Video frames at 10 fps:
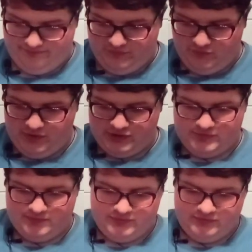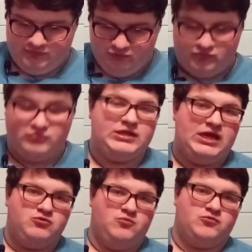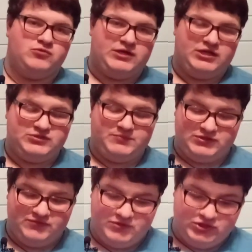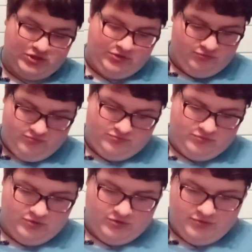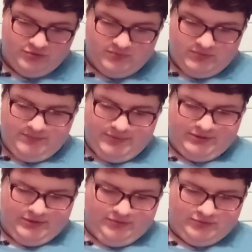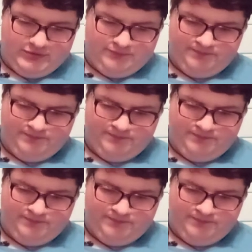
В принципе, ну, да, юмор у них, конечно, специфический, но мне понравился.